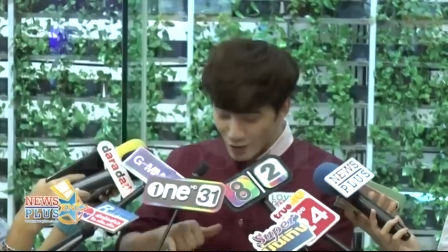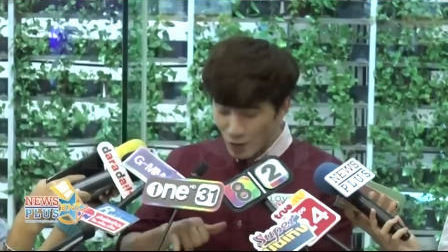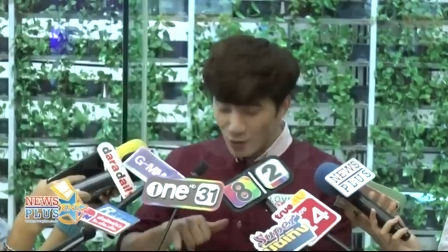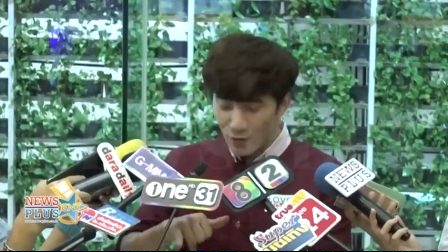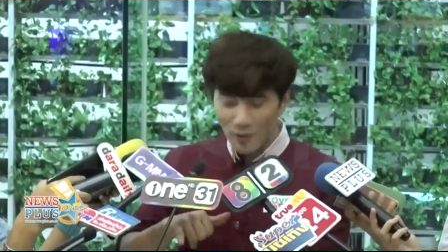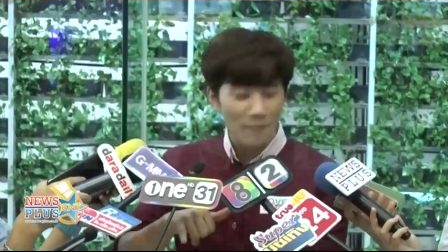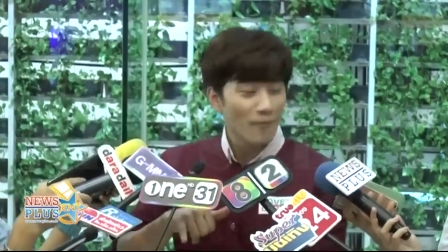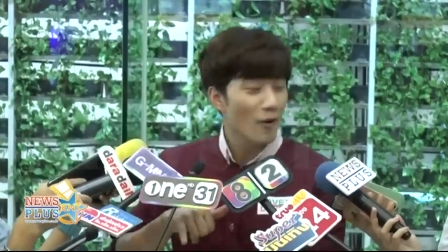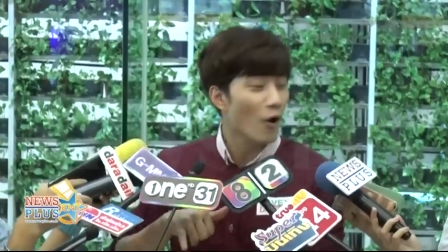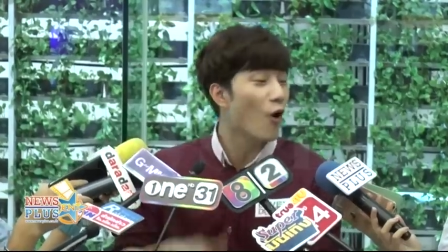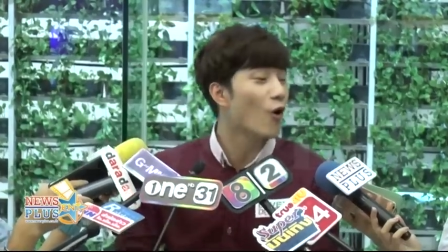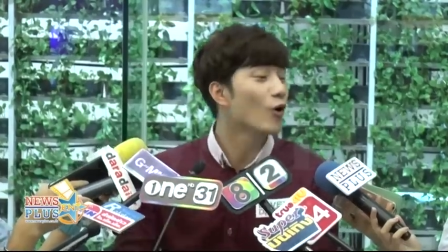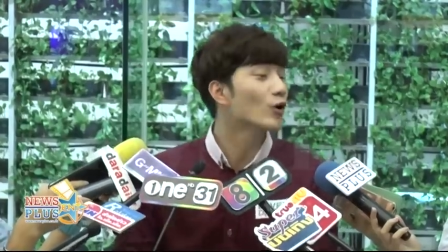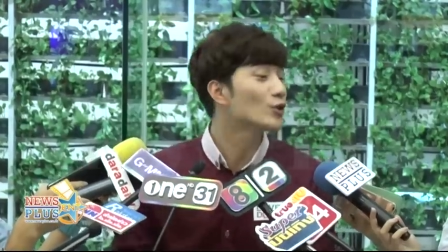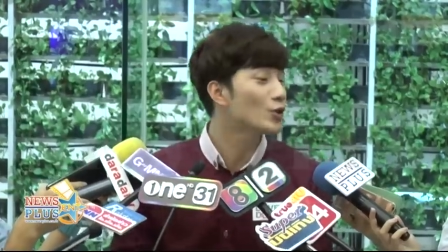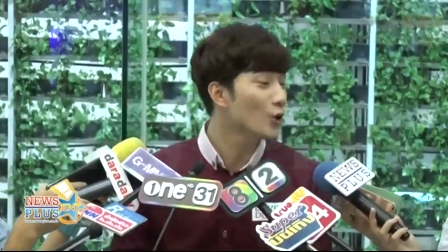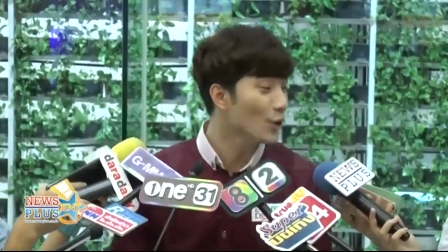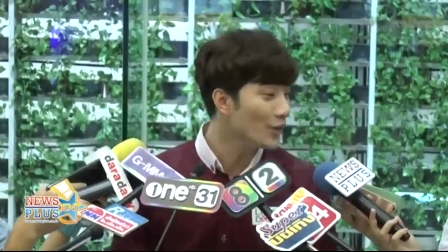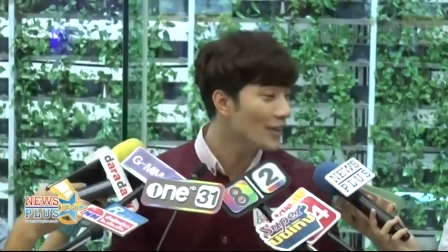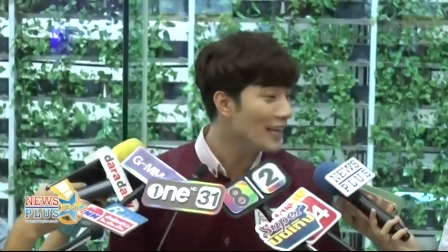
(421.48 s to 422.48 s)
ลูกแบบ
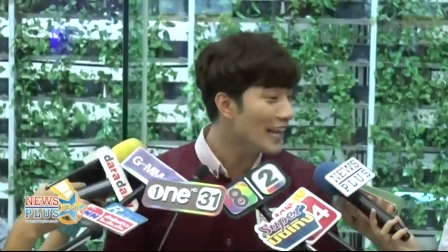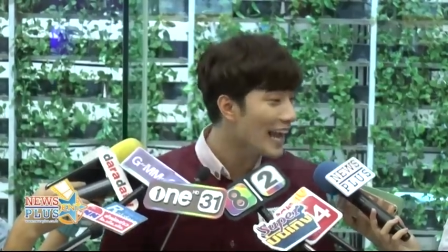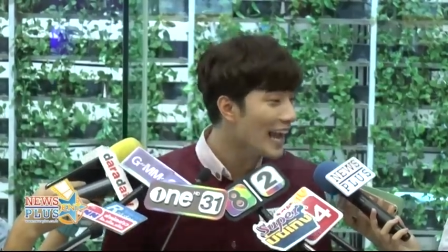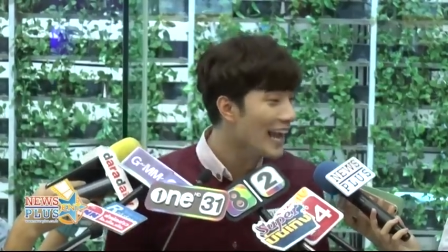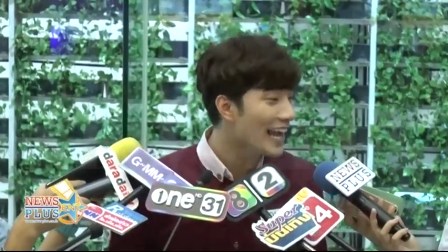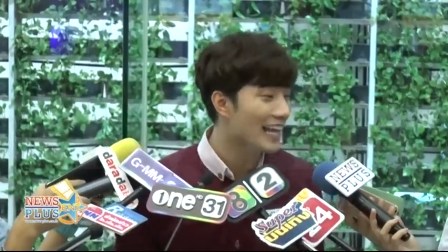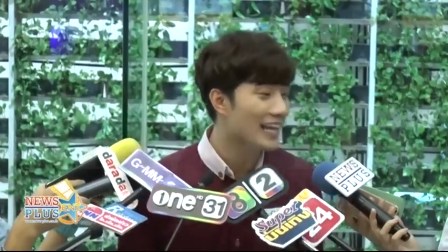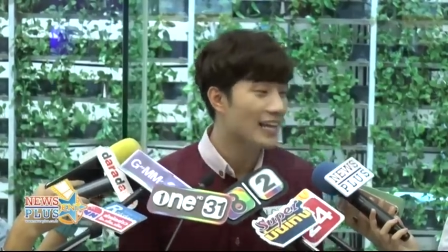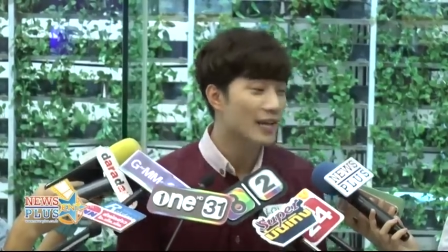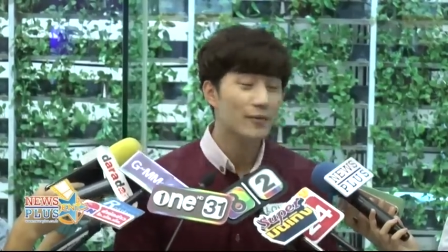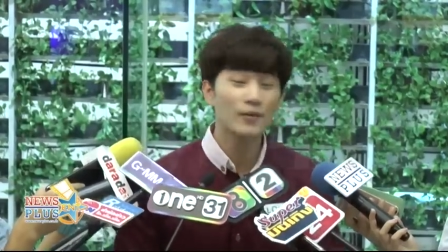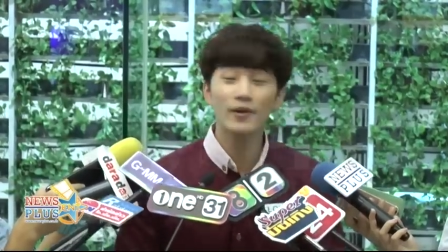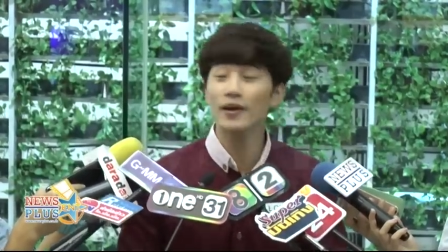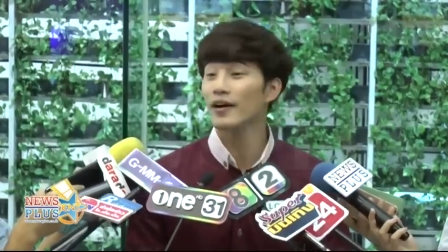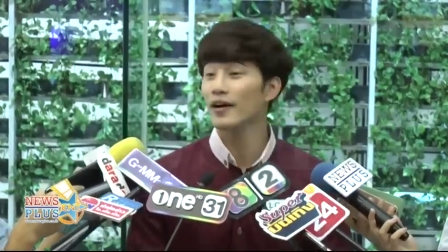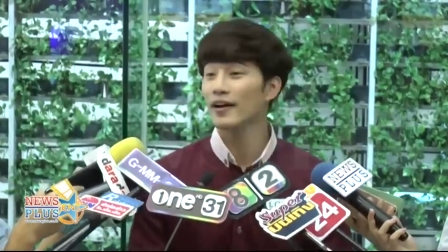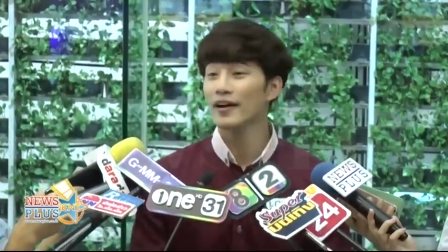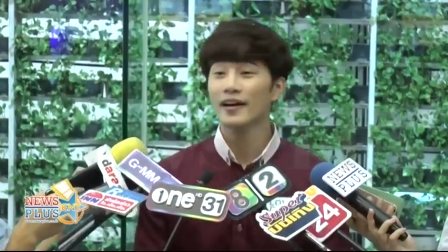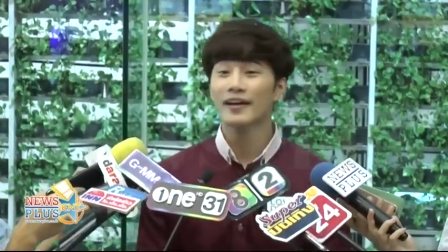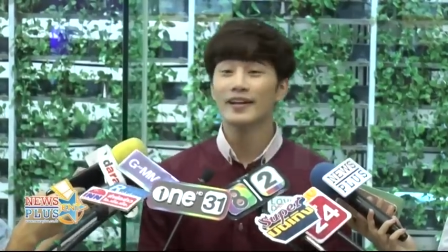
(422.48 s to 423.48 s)
6ชุดได้เนี่
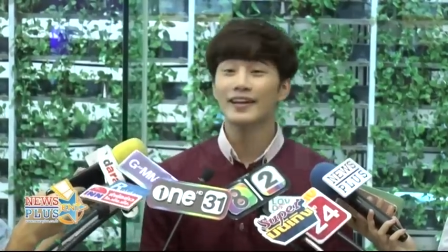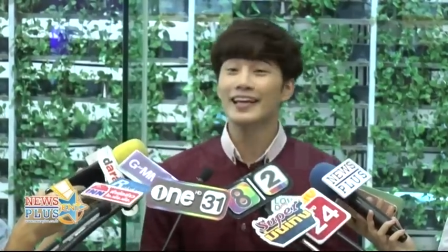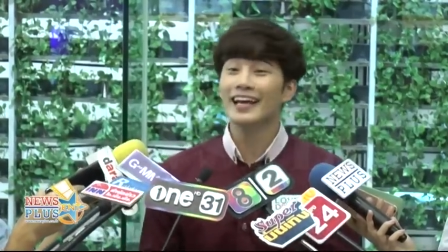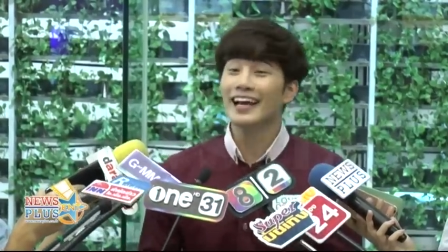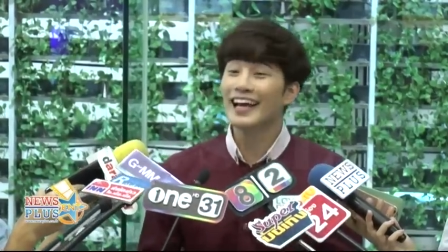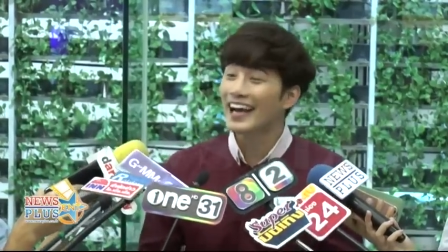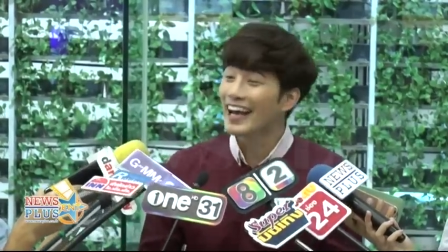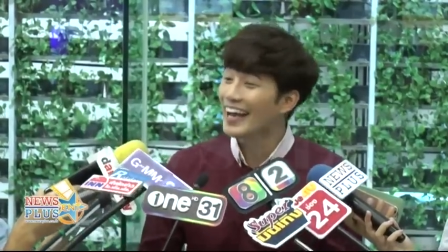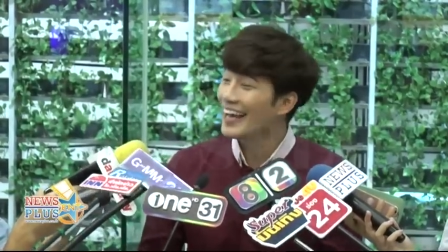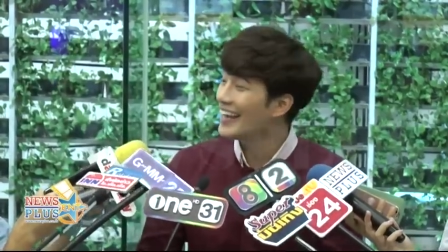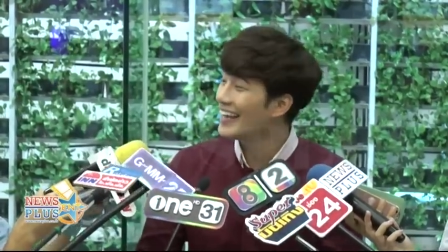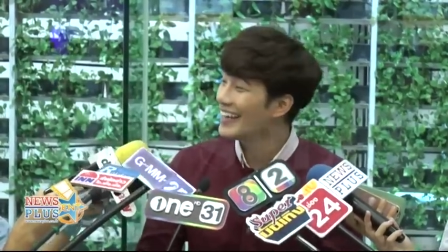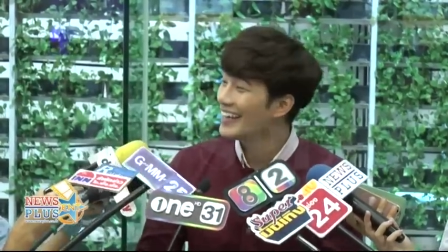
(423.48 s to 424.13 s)
ยนี่ยังไง